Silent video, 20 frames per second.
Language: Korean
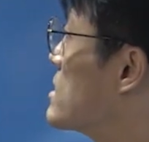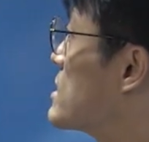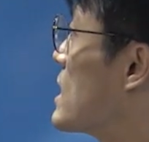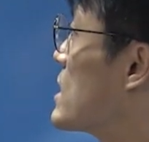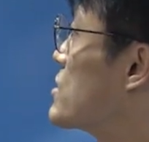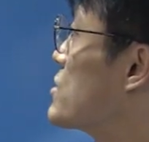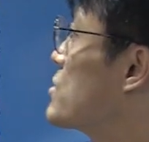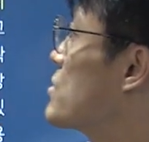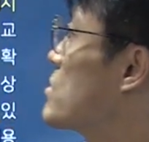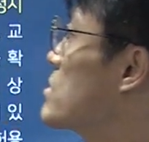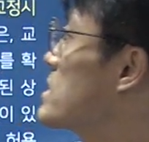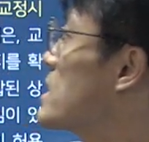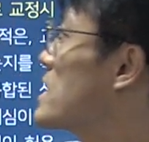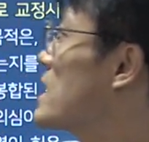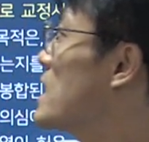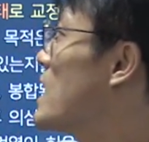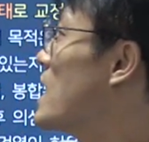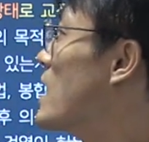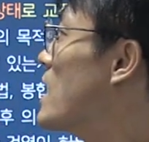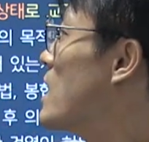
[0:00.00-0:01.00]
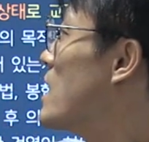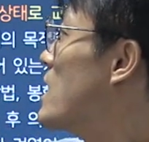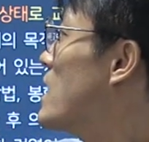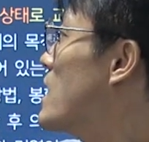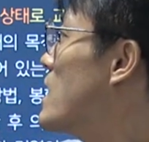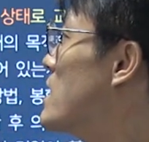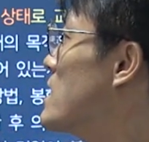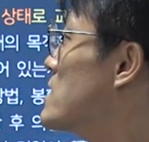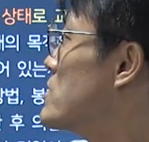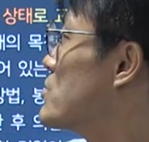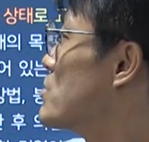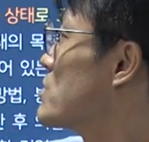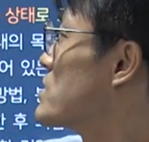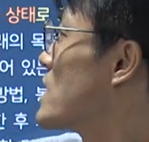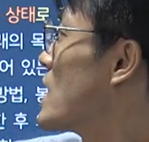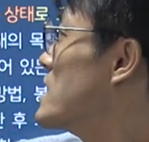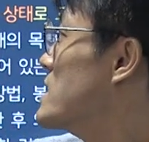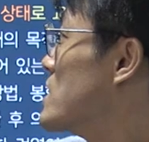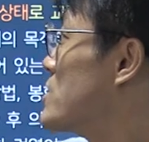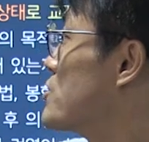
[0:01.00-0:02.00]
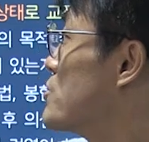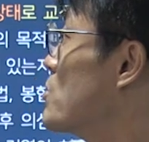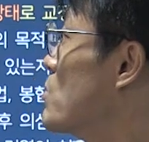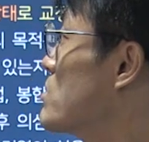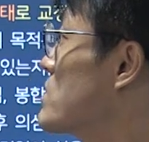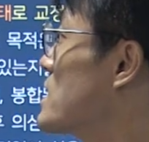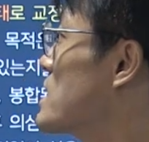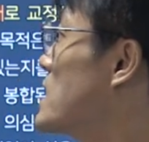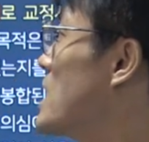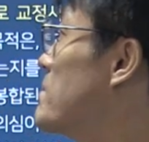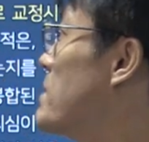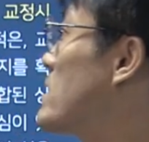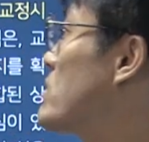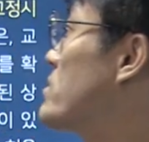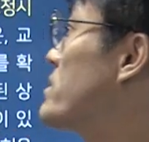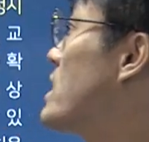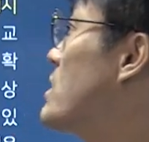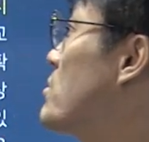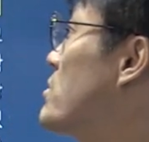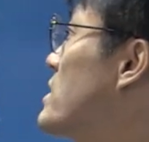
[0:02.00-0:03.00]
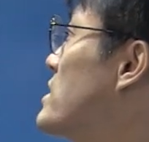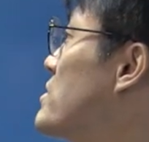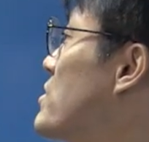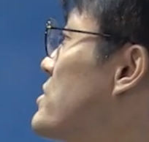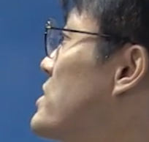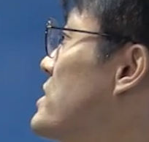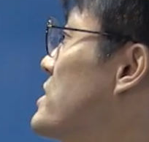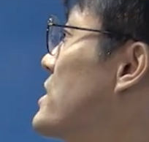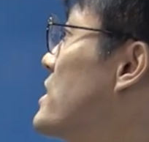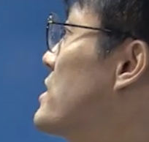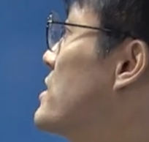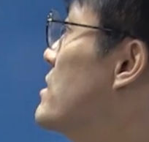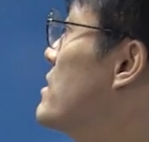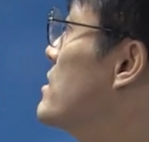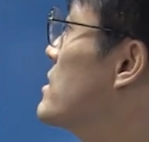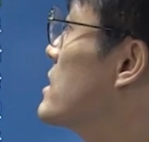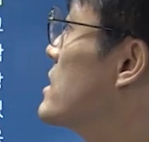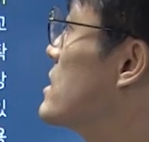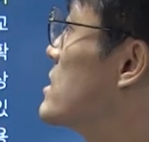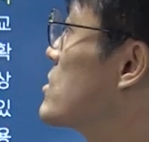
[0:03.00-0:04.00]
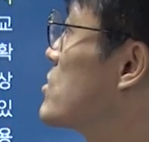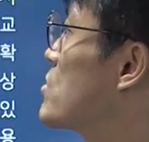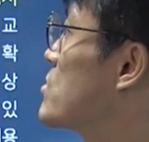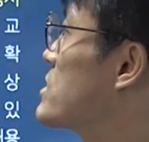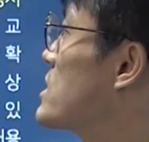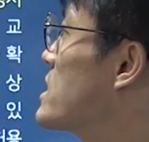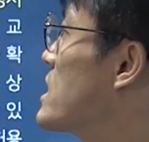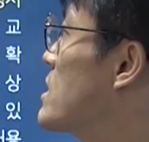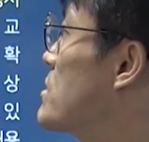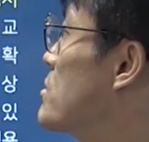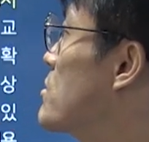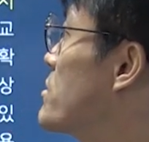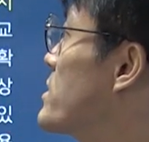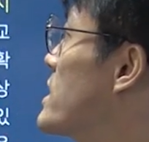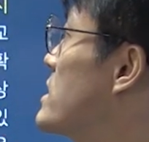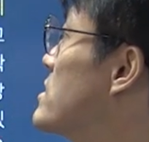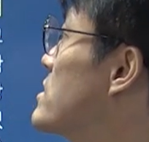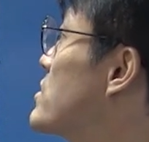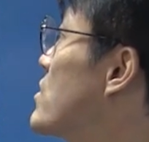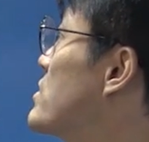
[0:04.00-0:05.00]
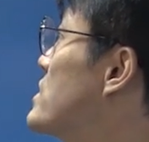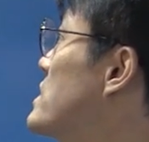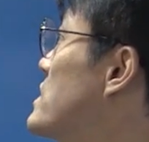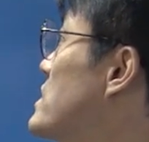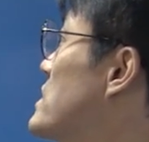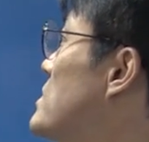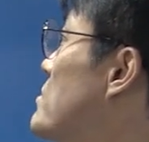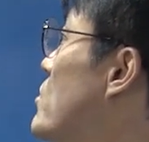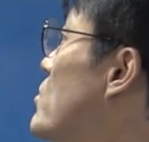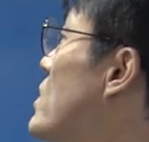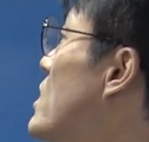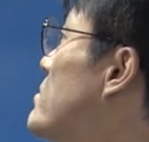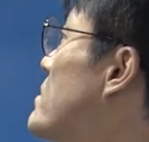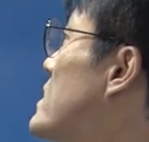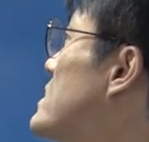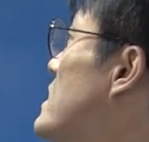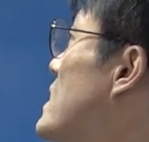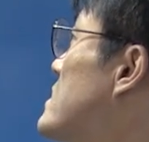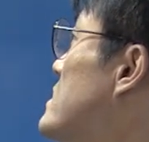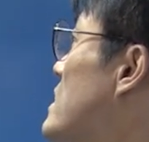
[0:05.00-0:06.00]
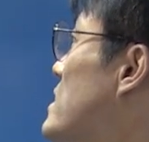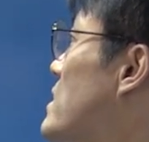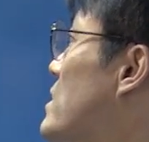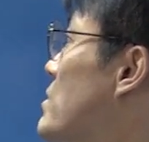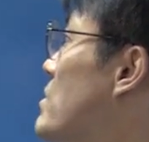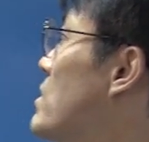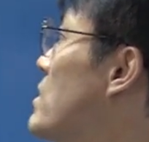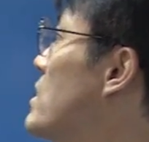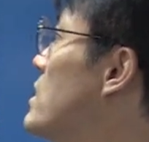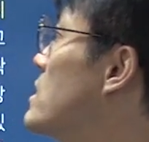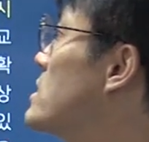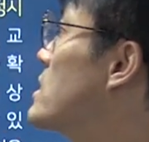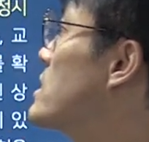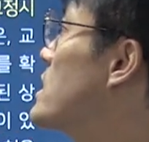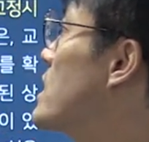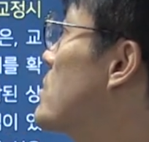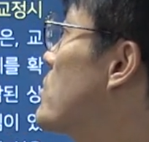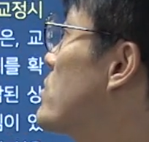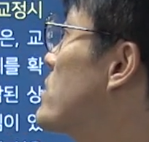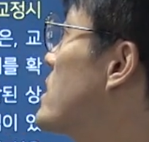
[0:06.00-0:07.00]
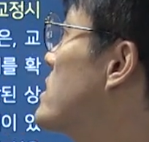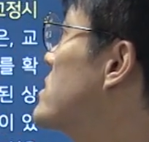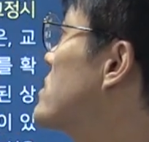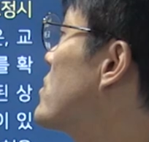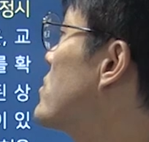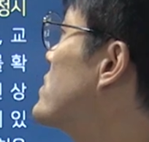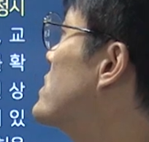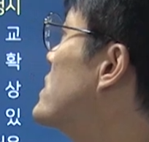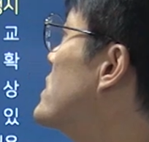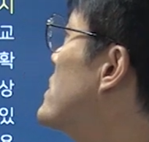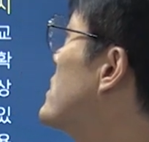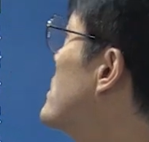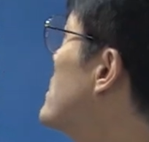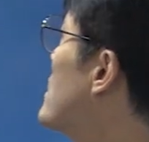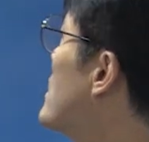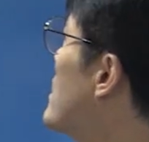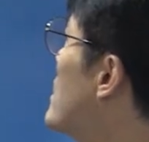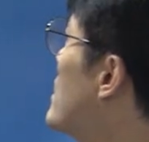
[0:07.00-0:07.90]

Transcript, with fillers: 자, 수용자가 수용자가 아니 수용자가 밖으로 내보내 서신이에요. 예, 수용자 내보내는 서신을 봉합하지 않은 상태로 자, 내보내는 서신,